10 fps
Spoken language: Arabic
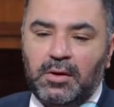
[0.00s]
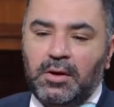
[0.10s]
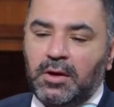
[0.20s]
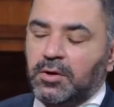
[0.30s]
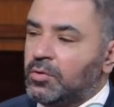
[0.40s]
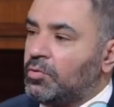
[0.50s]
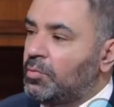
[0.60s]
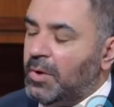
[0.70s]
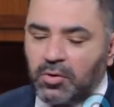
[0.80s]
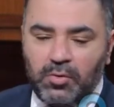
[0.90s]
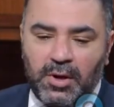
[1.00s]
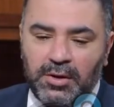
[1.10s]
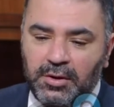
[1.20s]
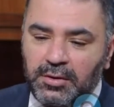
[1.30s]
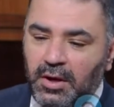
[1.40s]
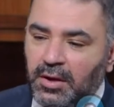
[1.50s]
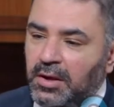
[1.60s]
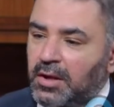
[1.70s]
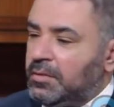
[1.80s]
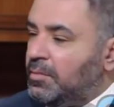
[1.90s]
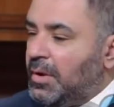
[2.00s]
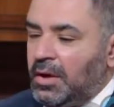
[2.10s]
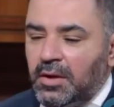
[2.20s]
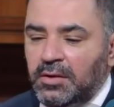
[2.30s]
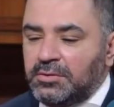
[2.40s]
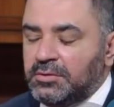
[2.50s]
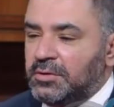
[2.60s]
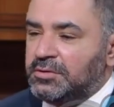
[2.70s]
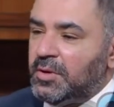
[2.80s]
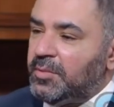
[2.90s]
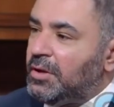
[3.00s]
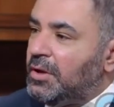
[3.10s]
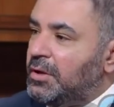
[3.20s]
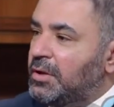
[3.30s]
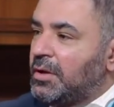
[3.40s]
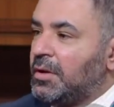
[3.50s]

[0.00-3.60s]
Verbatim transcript: لكن يقول ماكو مانع ان انا مع زميلي